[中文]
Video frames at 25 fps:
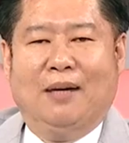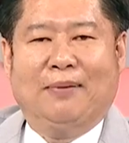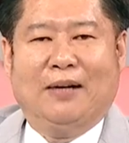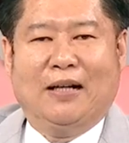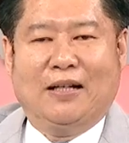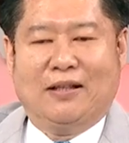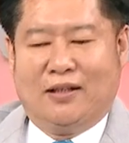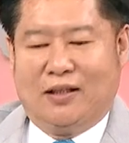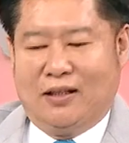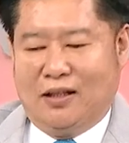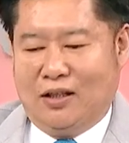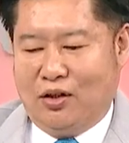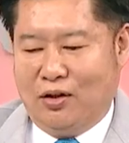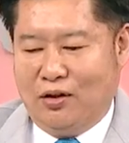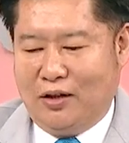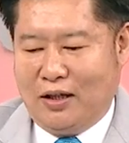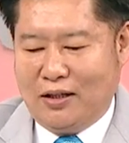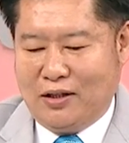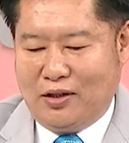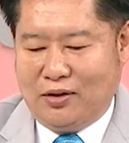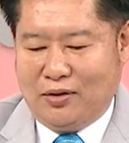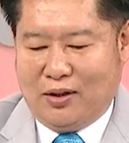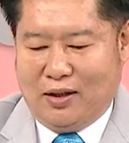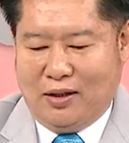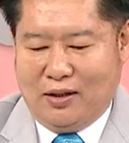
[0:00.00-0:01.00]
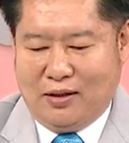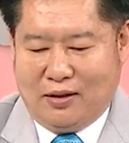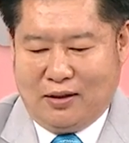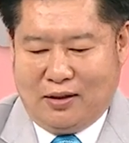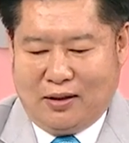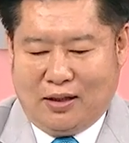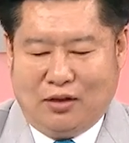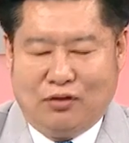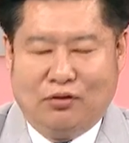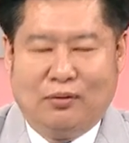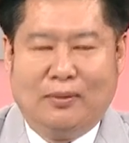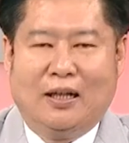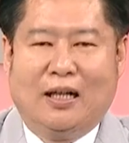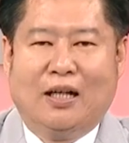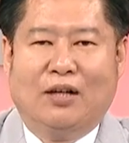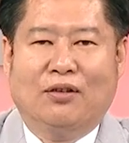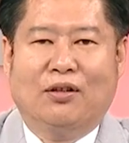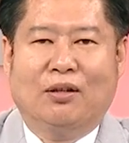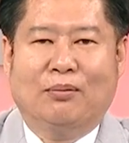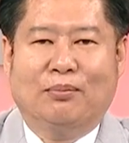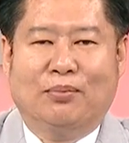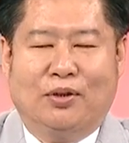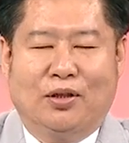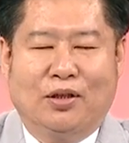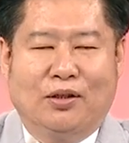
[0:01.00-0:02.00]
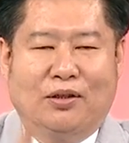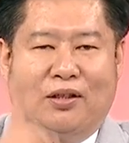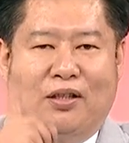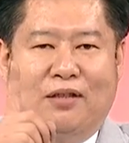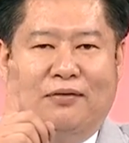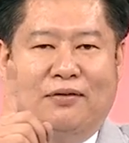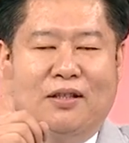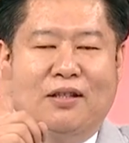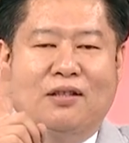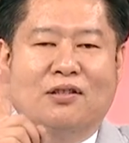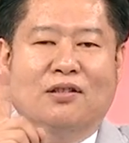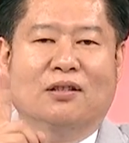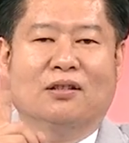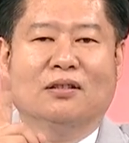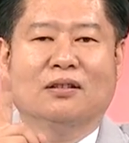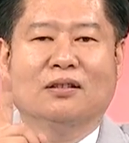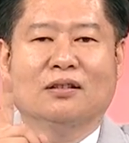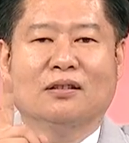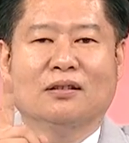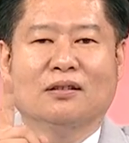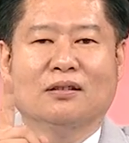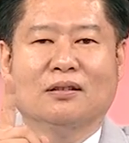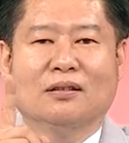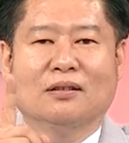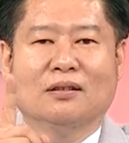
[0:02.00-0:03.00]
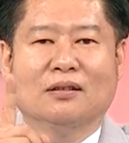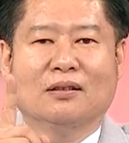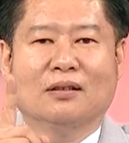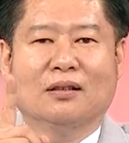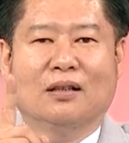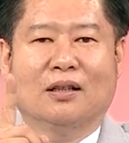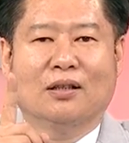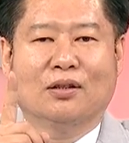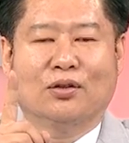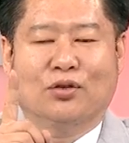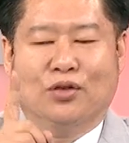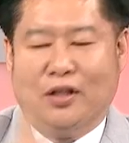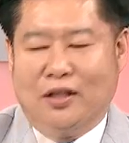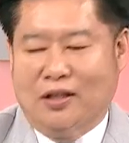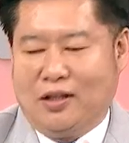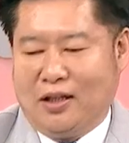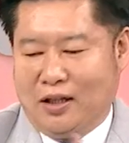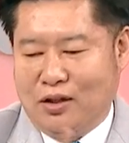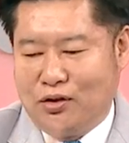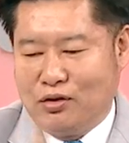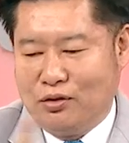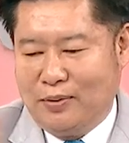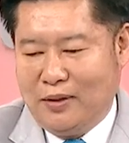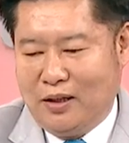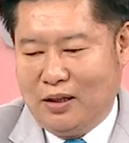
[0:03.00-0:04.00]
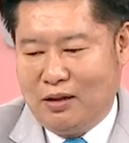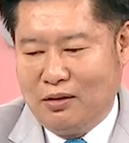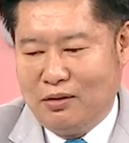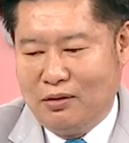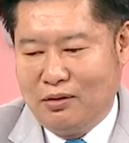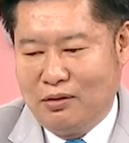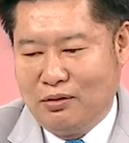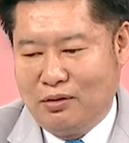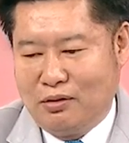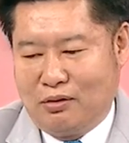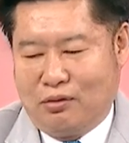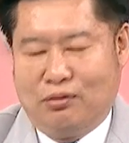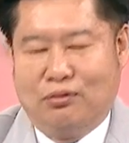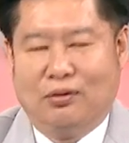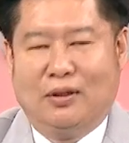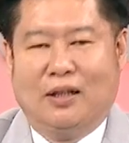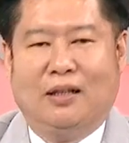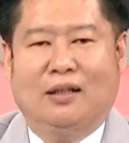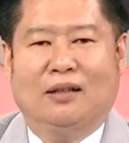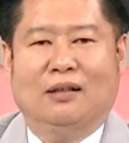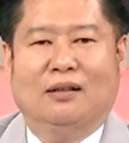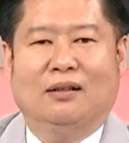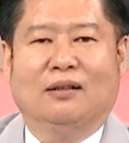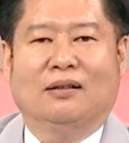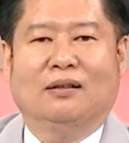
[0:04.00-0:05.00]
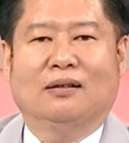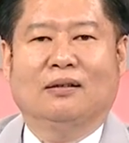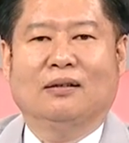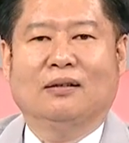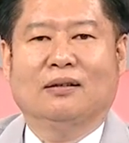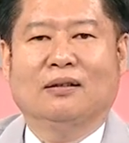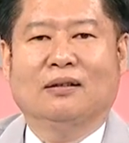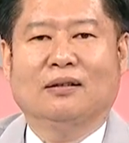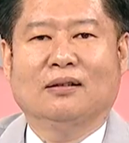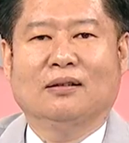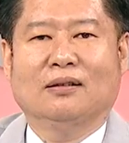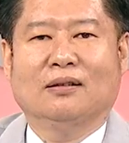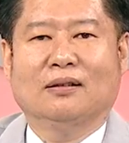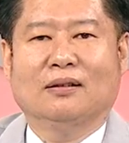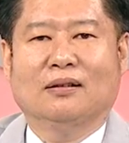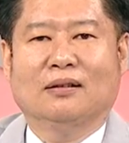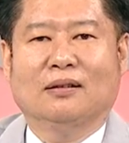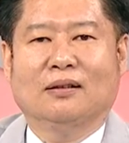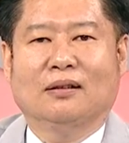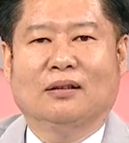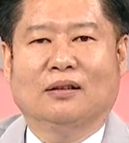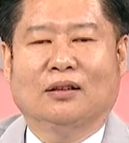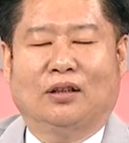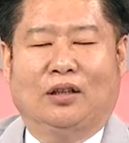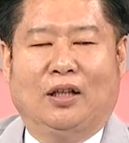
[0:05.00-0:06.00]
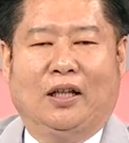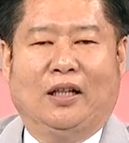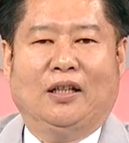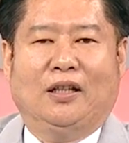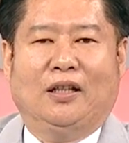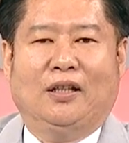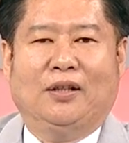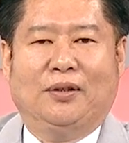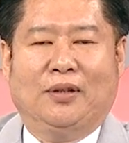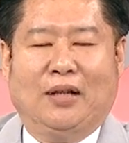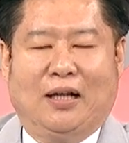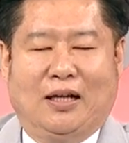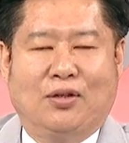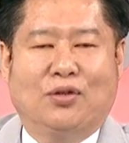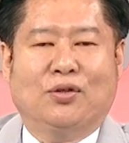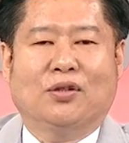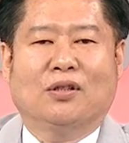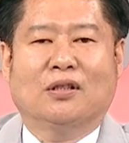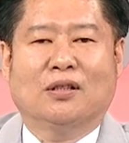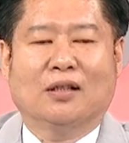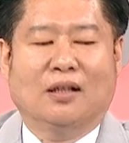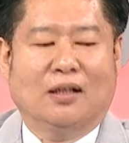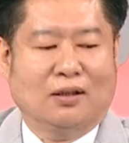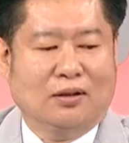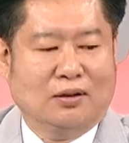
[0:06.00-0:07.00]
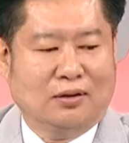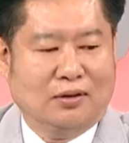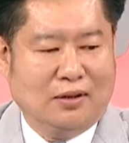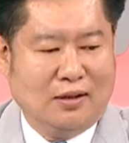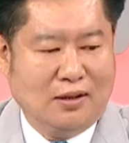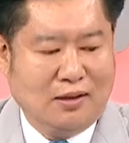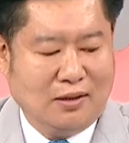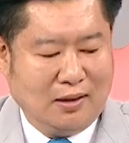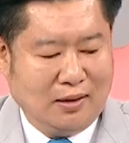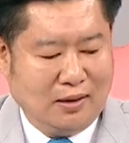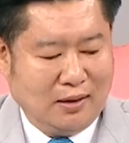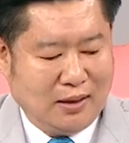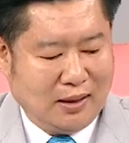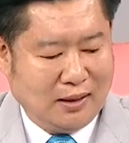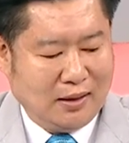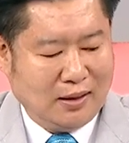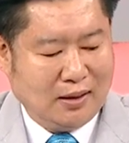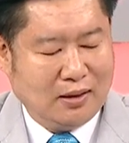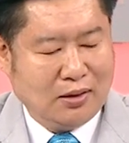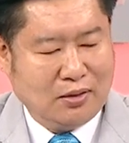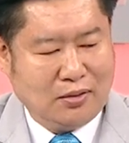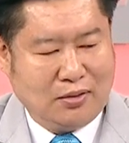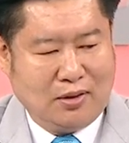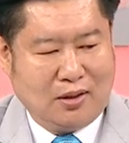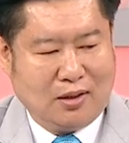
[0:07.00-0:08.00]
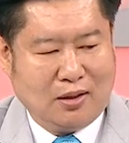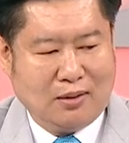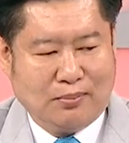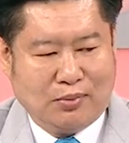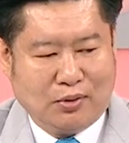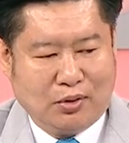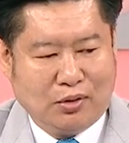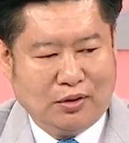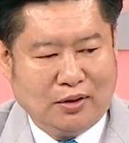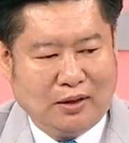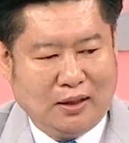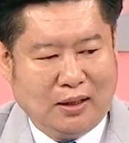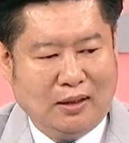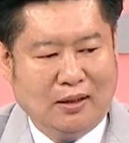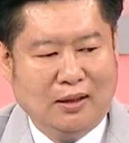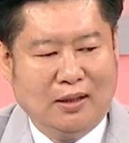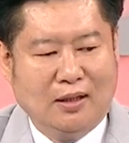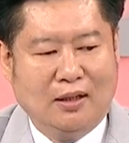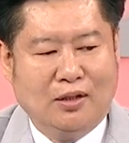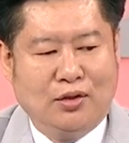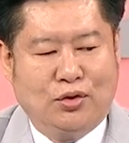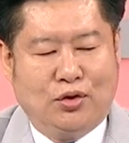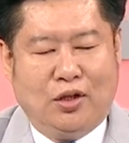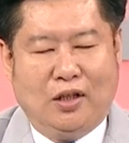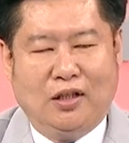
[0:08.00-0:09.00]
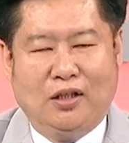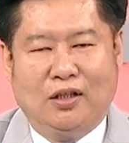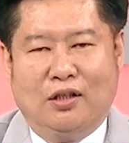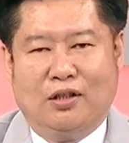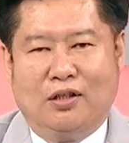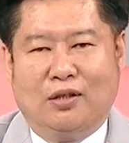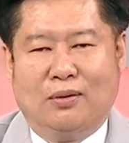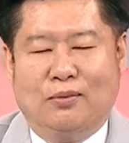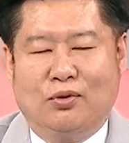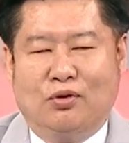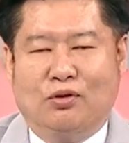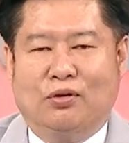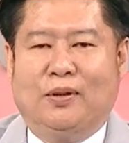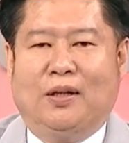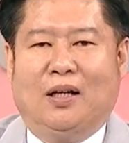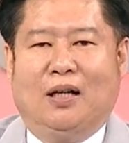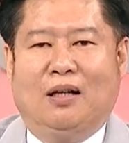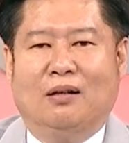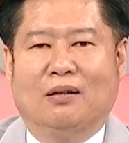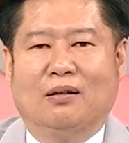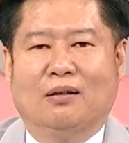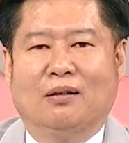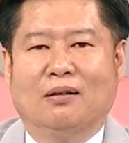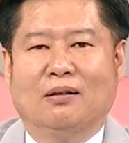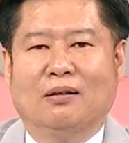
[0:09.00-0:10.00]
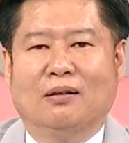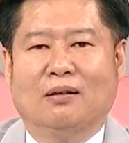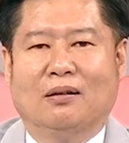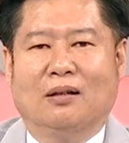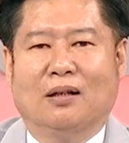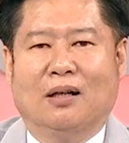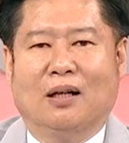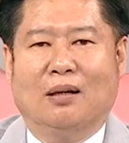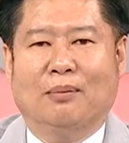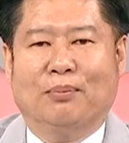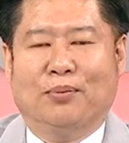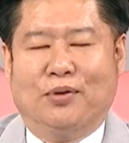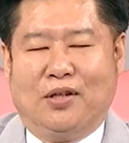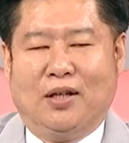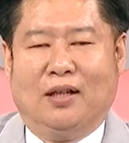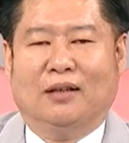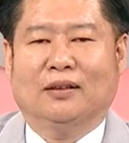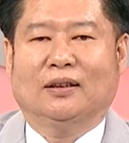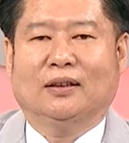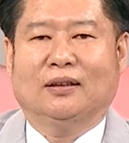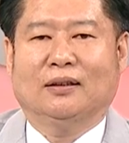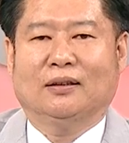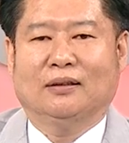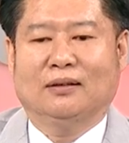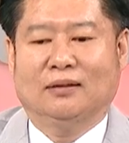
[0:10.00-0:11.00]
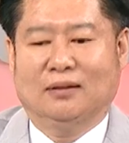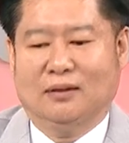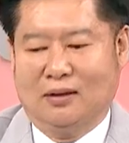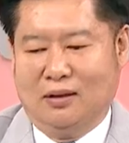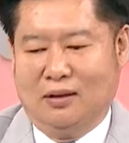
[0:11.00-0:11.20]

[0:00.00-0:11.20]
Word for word: 要把整个红海集团二十二档股票看完，不用一分钟啊，最强股票就出来了。天利、雅讯，哦，就很简单的哈，所以这个不困难。所以你有什么股票啊？不晓得，